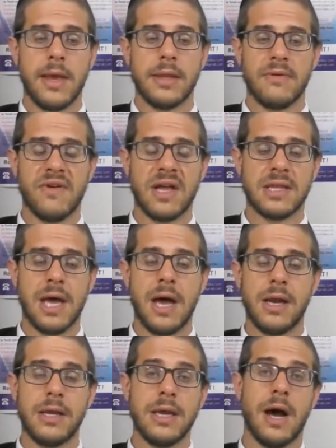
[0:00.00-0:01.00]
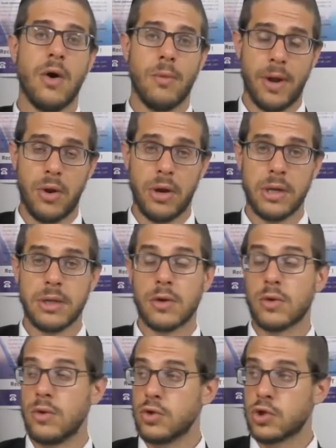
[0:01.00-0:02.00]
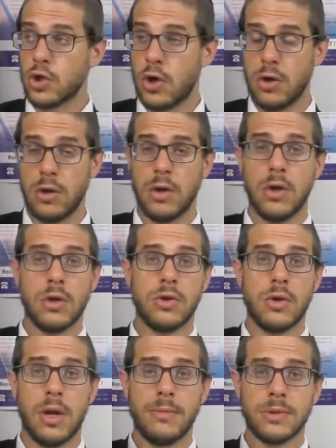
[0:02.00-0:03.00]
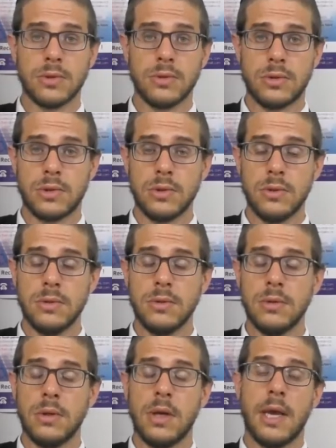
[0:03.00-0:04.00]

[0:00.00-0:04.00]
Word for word: Nifrata Aliyah, on parle en réalité que le sol de la maison du dessus